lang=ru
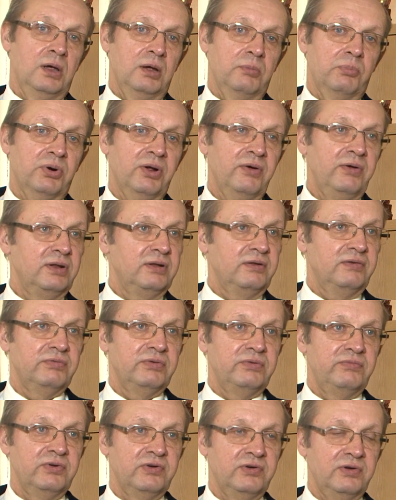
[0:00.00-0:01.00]
правильность
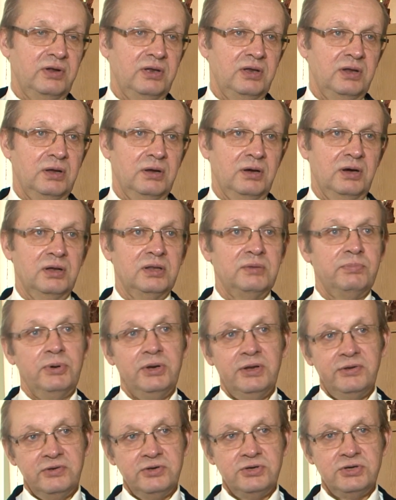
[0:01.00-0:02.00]
выдвижения от
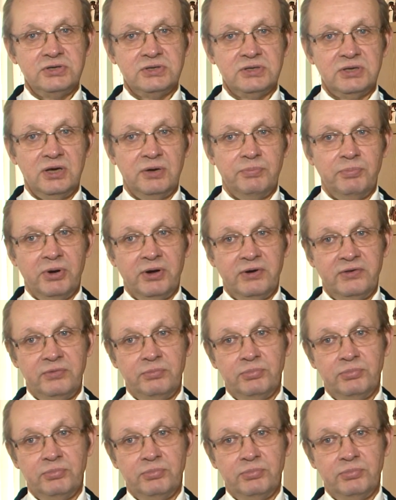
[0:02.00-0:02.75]
политических партий,